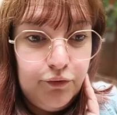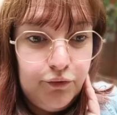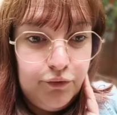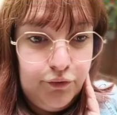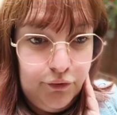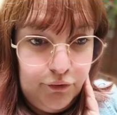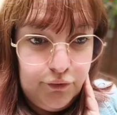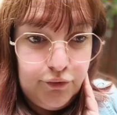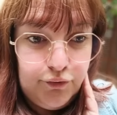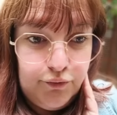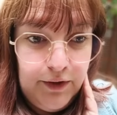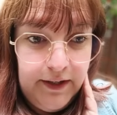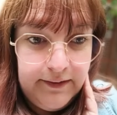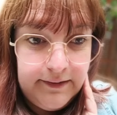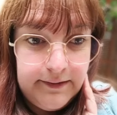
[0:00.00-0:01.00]
Du coup, je vous
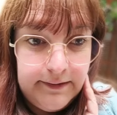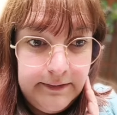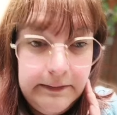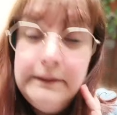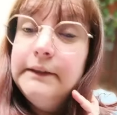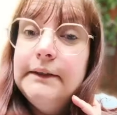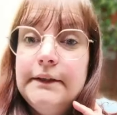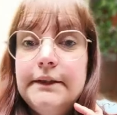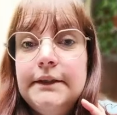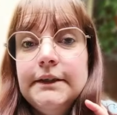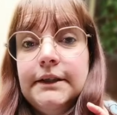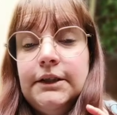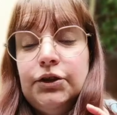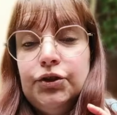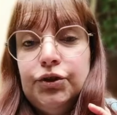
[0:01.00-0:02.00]
laisse
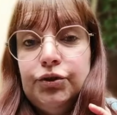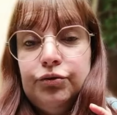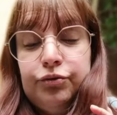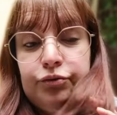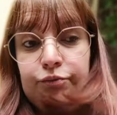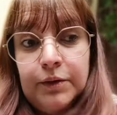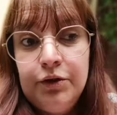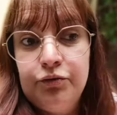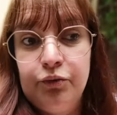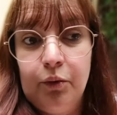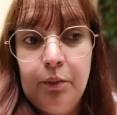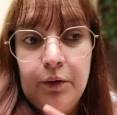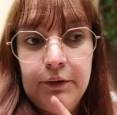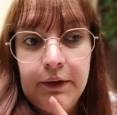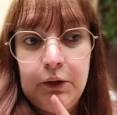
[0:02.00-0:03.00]
et euh, bah, je vous
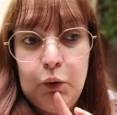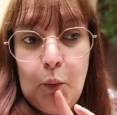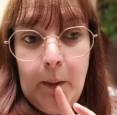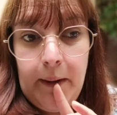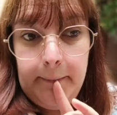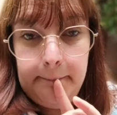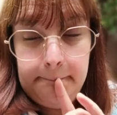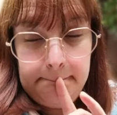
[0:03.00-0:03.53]
reprendrai demain.